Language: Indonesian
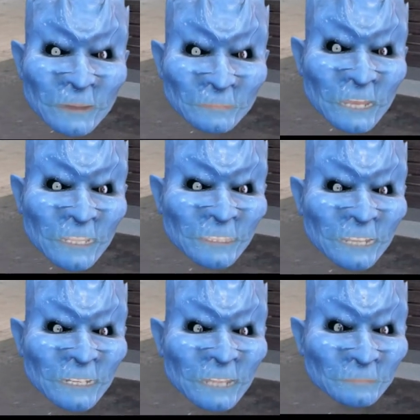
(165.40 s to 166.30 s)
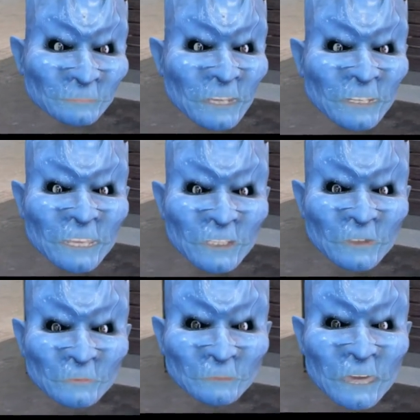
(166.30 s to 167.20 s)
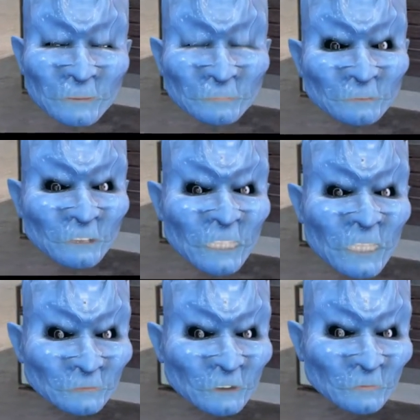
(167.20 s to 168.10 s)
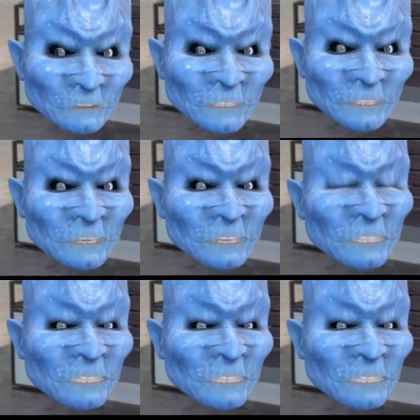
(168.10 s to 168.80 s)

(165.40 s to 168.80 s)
yang paling terdampak dengan jumlah positif COVID-19